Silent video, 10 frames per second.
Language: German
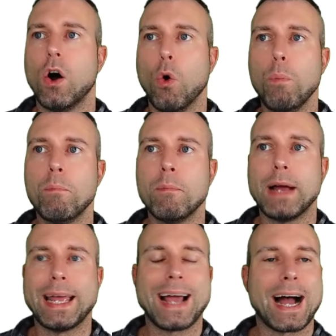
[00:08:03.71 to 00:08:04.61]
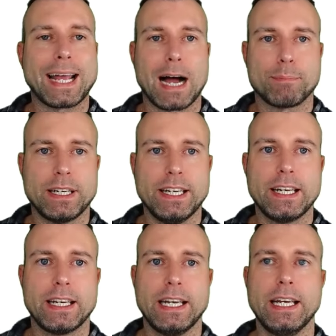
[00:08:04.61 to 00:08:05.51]
OpenAI
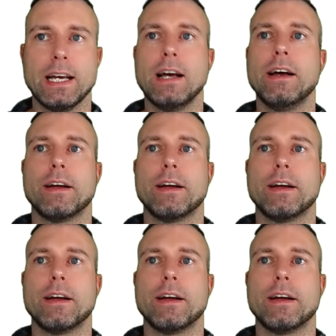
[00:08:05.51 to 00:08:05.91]
API-Key